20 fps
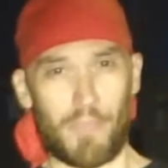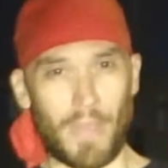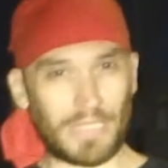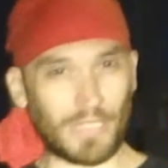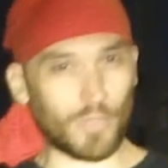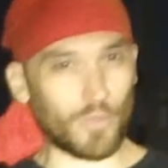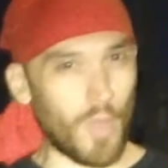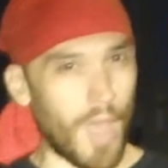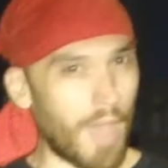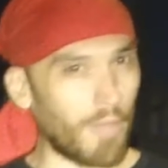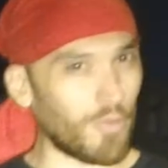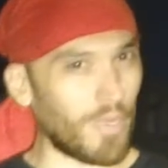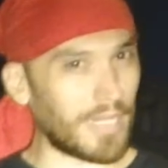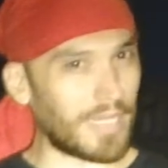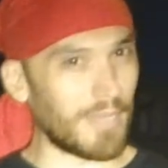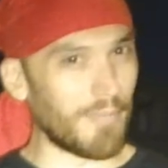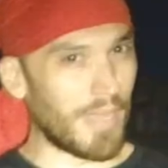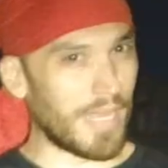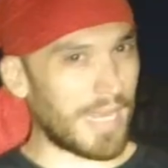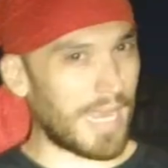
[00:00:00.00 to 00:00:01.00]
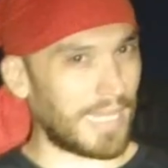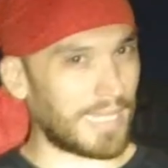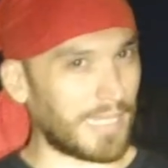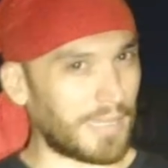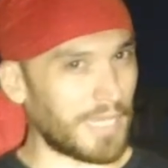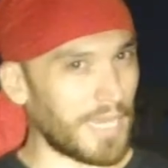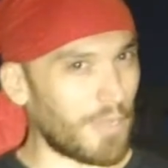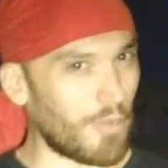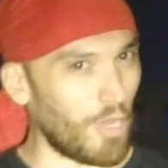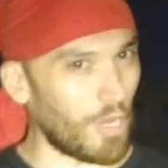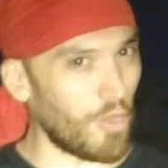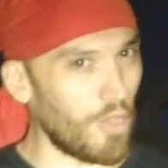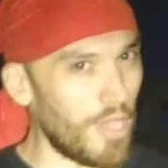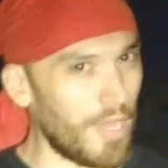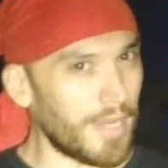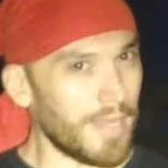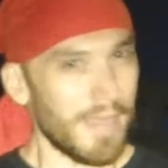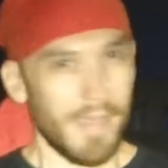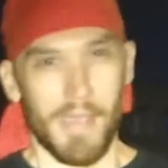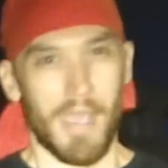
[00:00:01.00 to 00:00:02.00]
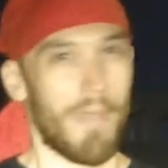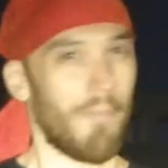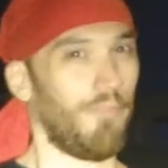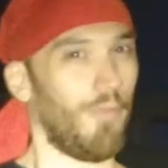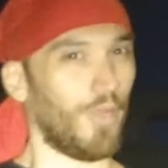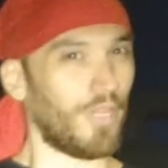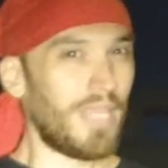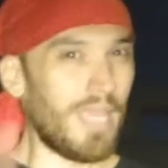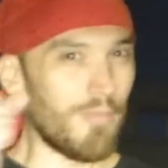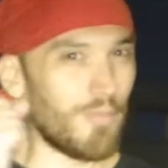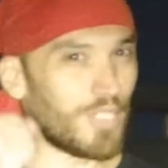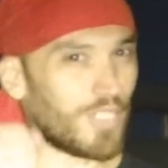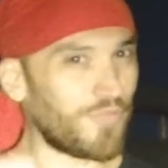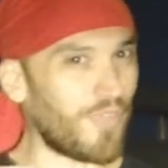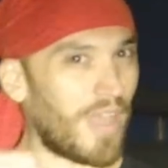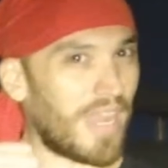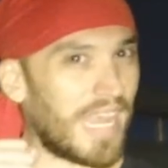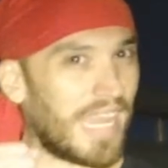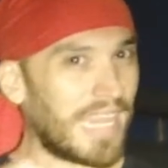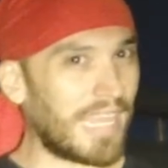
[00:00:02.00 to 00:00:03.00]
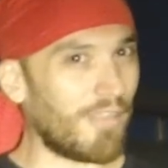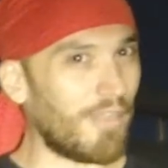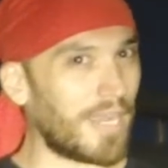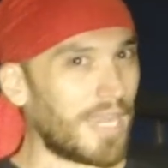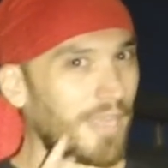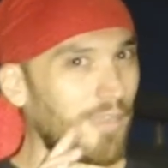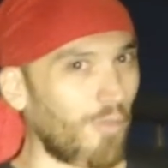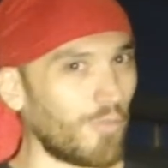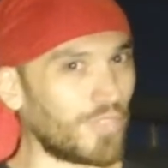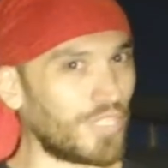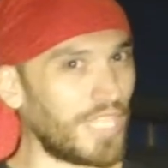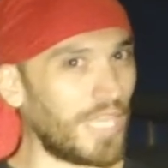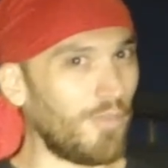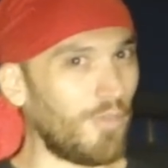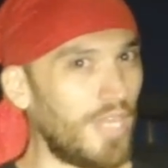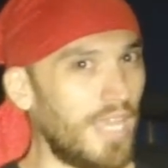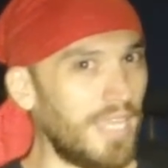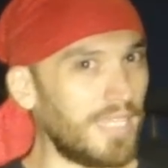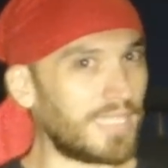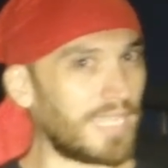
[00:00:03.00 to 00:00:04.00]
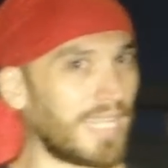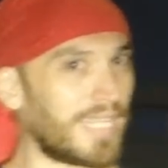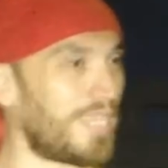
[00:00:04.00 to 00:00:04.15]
Pessoal do Arquibancada Tricolor, podemos falar agora com segurança